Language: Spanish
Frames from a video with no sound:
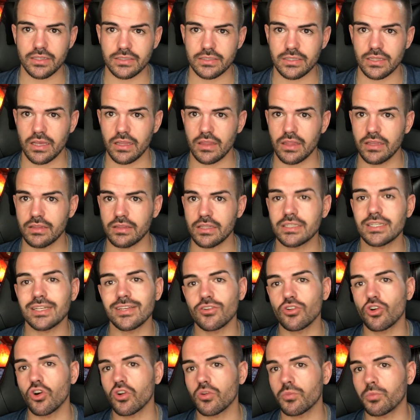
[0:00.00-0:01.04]
ese aceite se
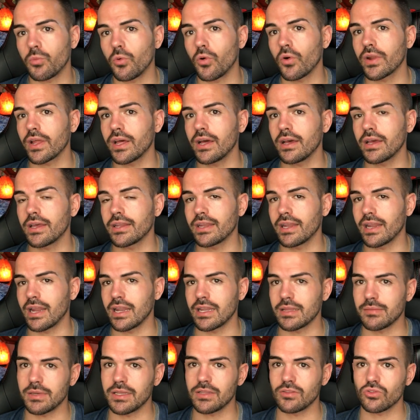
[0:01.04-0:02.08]
incorpora en el
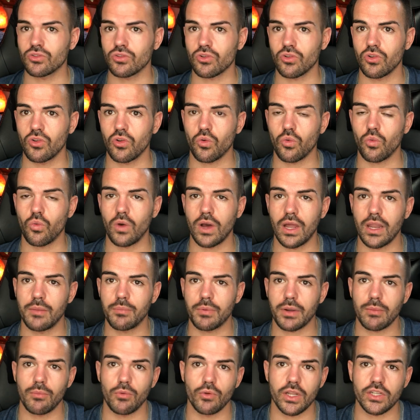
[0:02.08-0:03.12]
alimento, con lo cual,
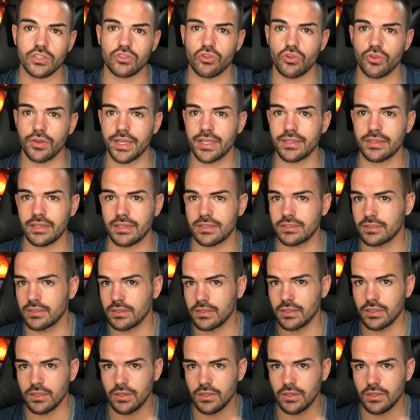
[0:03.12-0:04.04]
por ejemplo, unas croquetas